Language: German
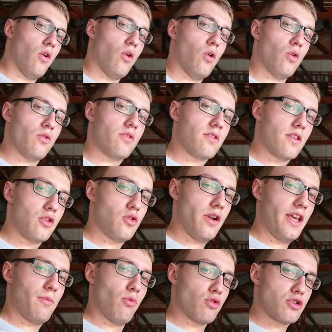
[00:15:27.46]
Und
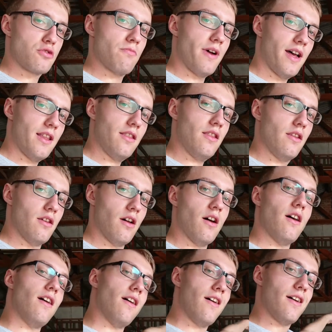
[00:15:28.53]
natürlich muss man
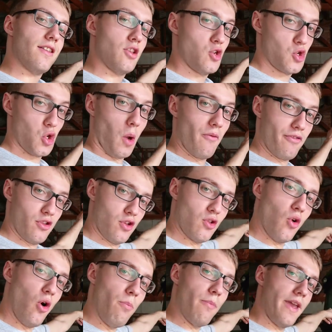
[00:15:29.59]
den Strom von
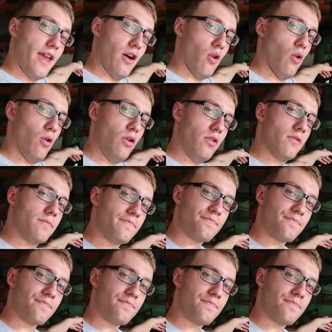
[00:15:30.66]
dort oben herholen,